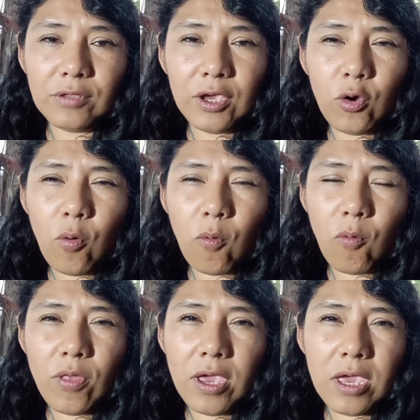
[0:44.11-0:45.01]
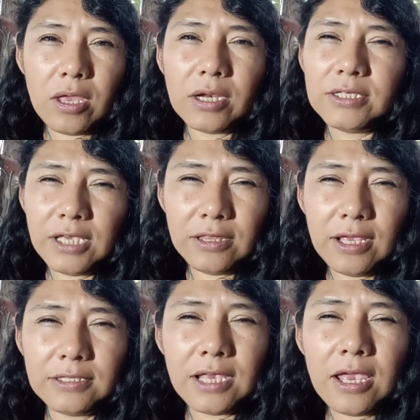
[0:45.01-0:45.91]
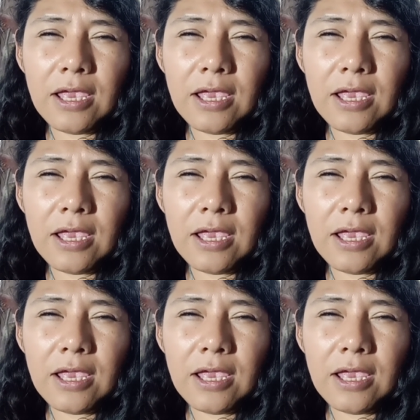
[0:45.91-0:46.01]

o de, recetas.